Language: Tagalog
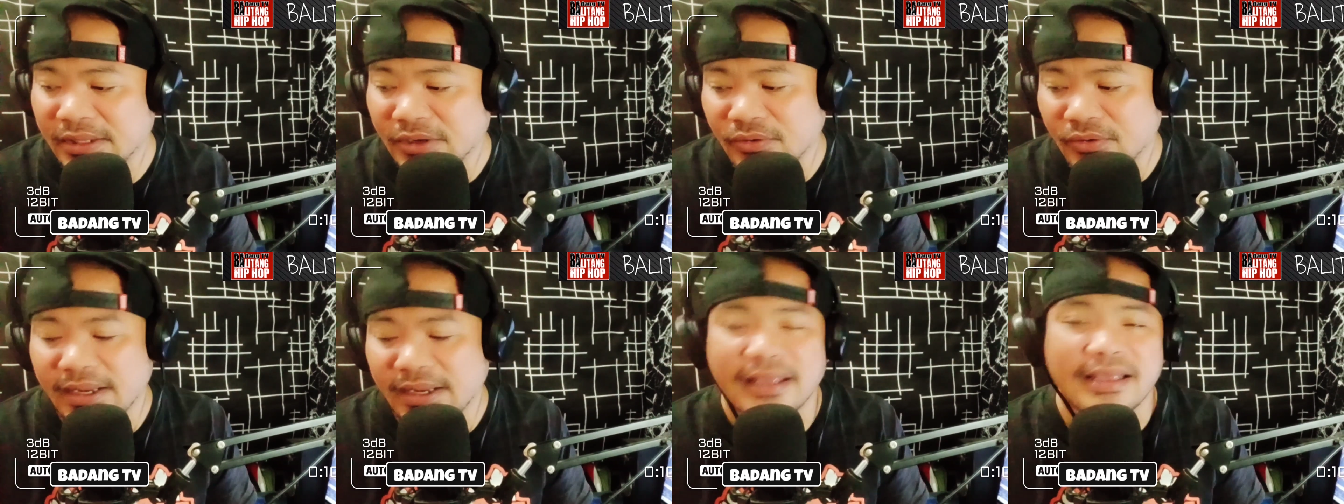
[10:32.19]

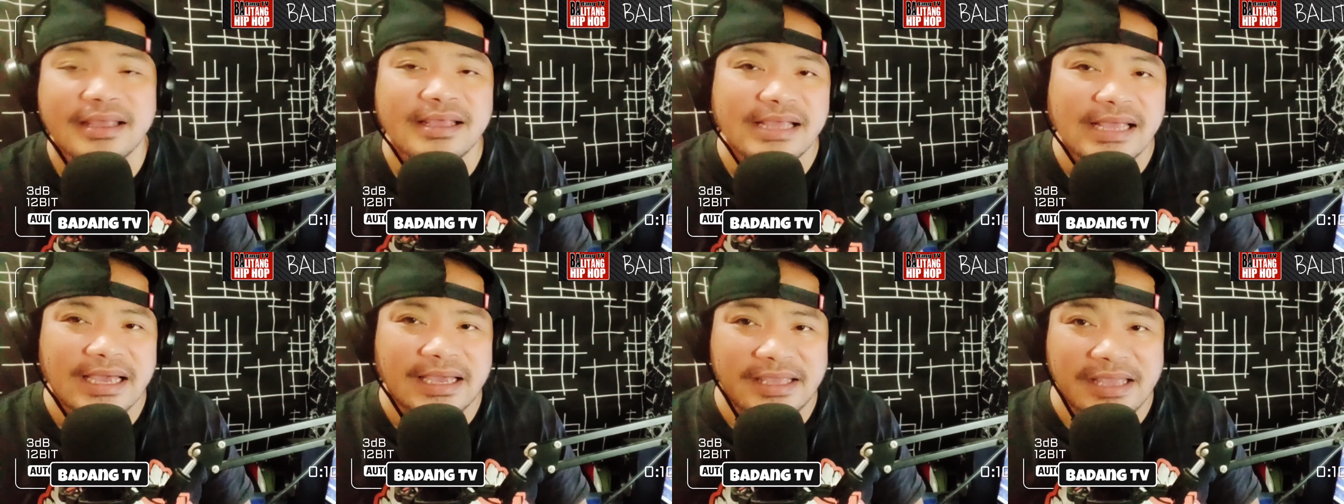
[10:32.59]
Kaya mga
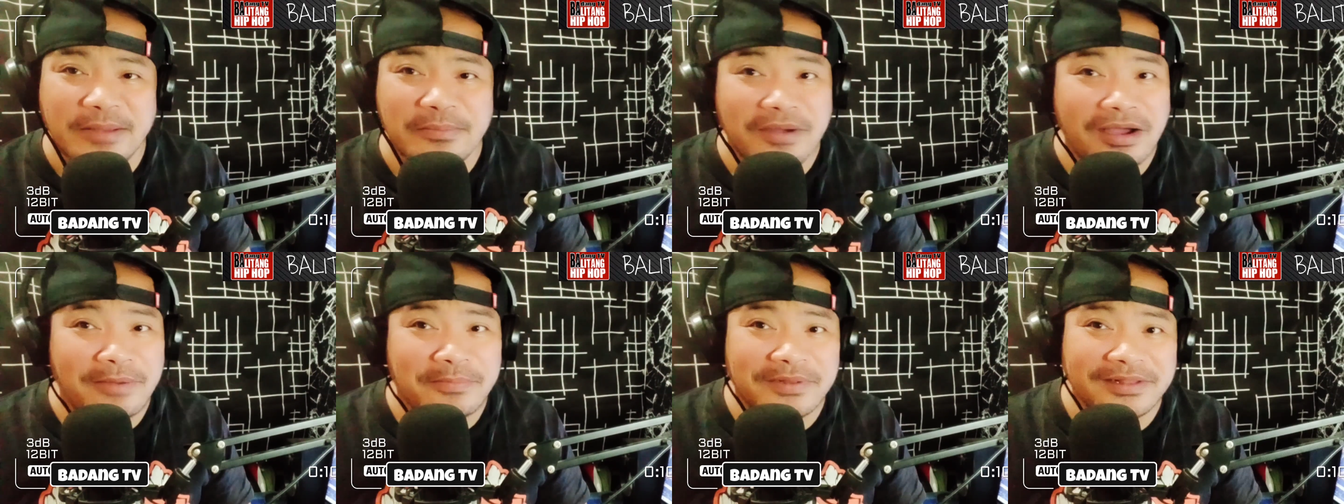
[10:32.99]
patid,
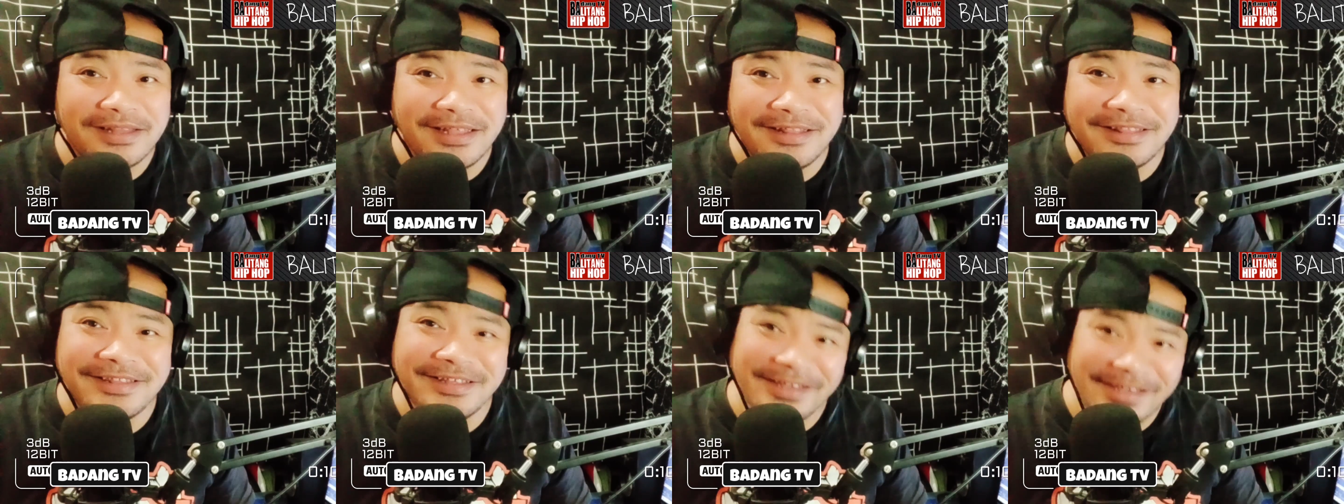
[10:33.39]
ingat,
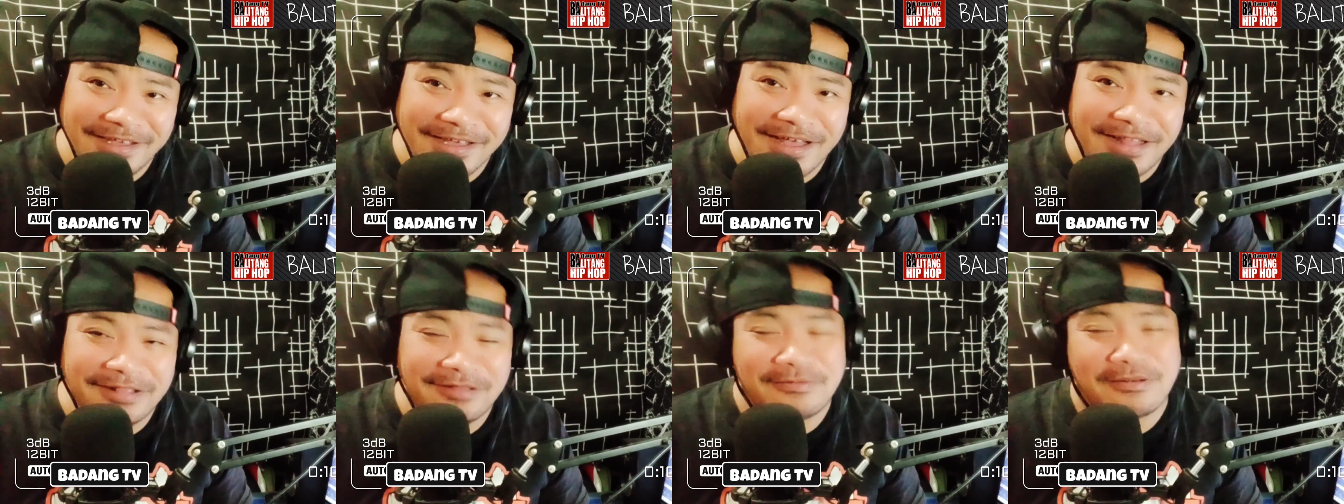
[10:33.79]

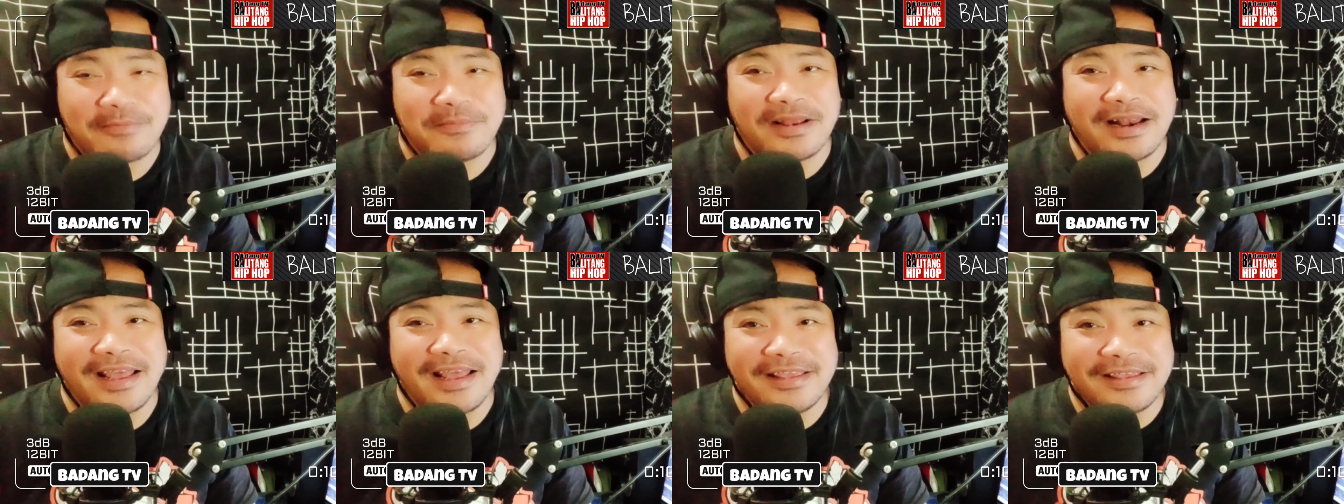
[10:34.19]
magpalain kayo.
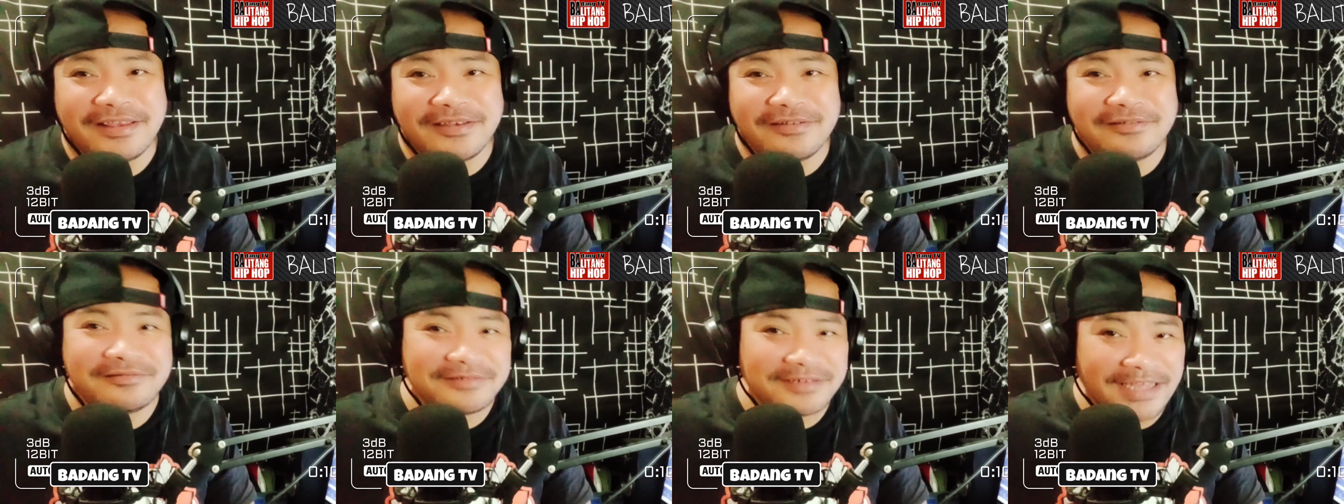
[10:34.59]
God
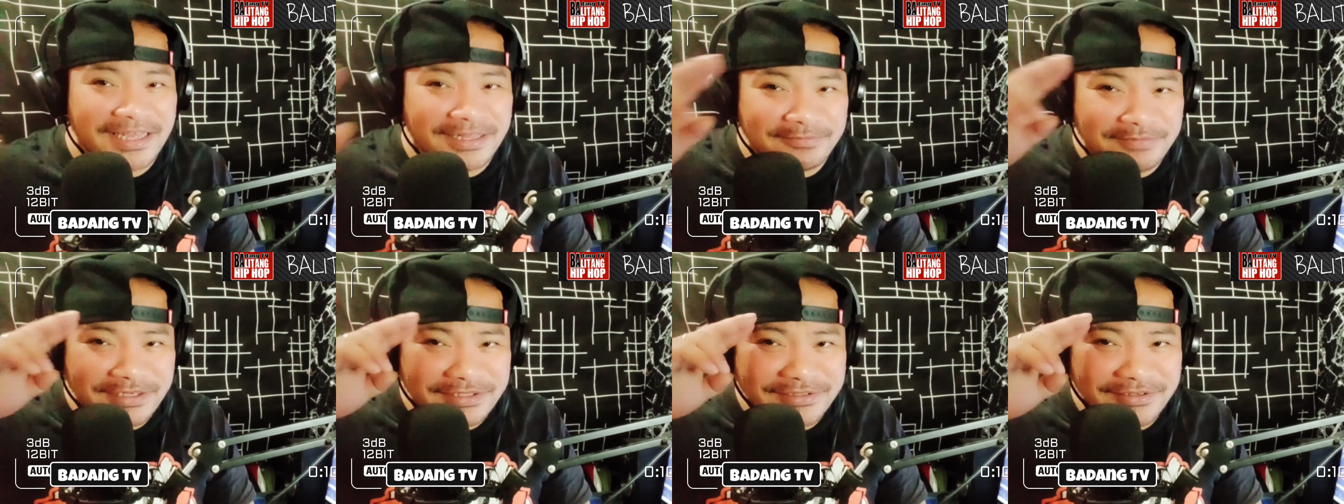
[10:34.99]
bless you all.
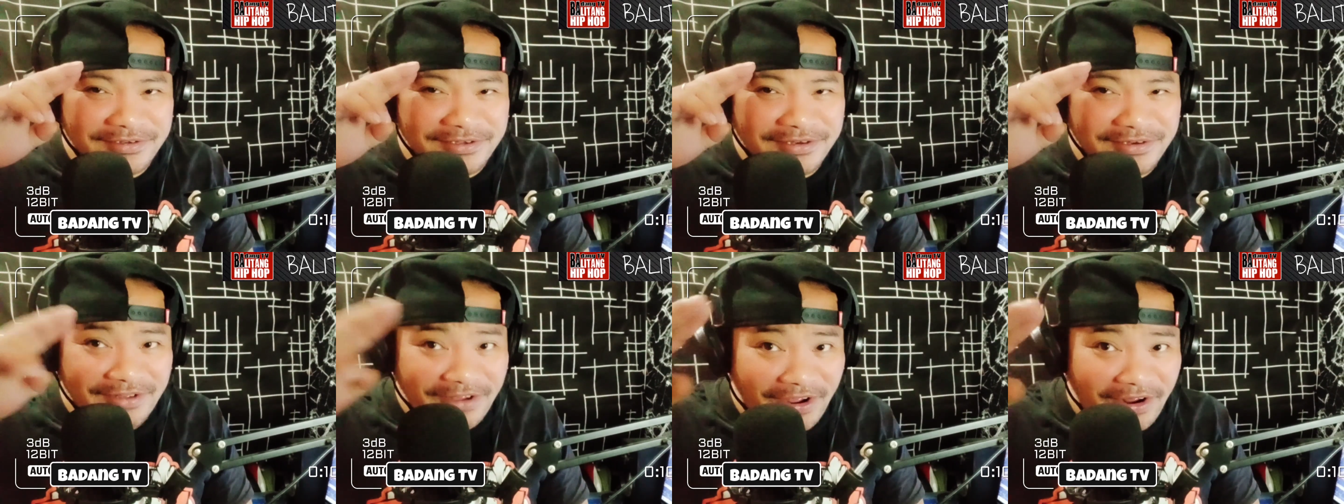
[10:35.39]

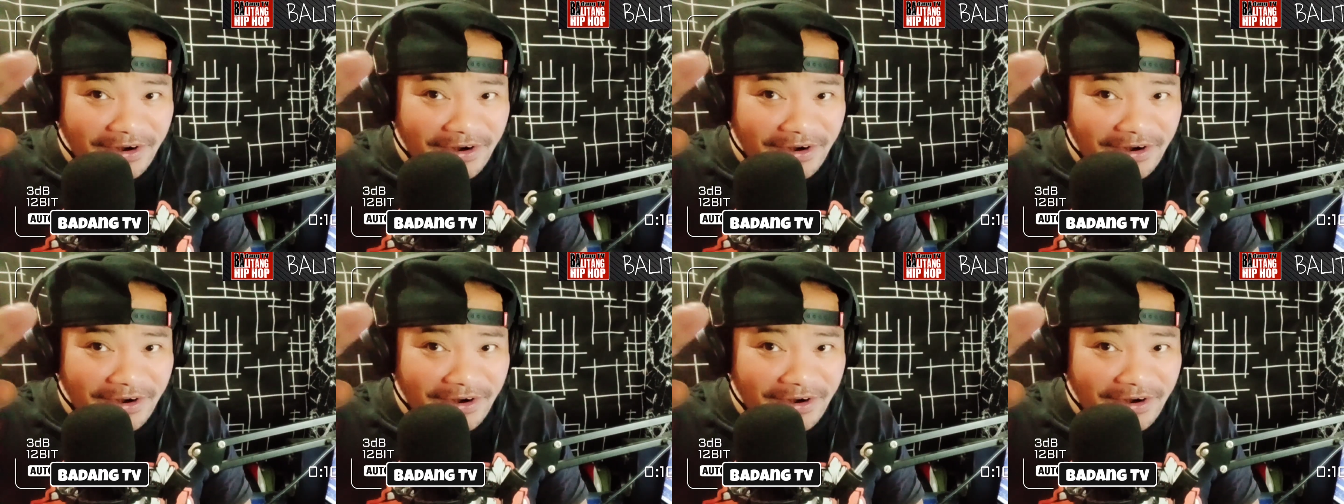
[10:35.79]
Alright.